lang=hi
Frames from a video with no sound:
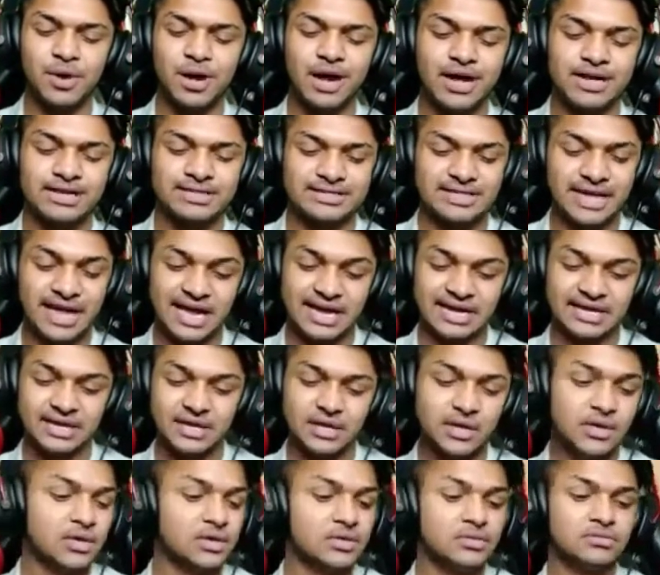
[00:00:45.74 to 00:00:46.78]
गाइस एंड
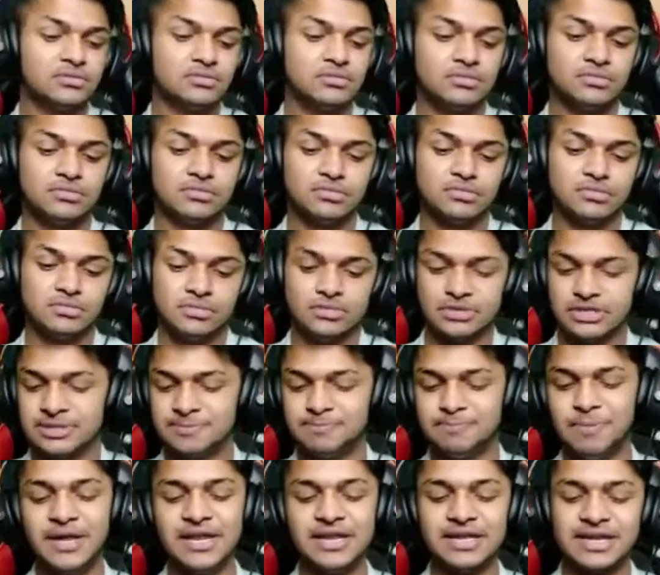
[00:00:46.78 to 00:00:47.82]

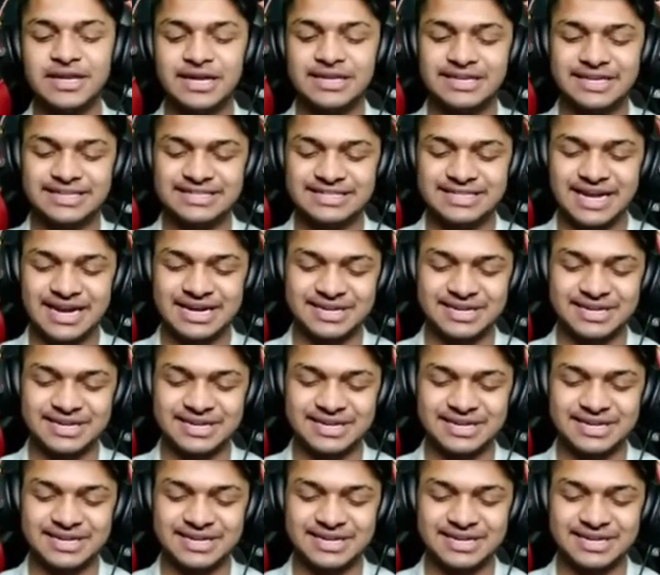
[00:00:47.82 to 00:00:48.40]
स्पिन करना स्टार्ट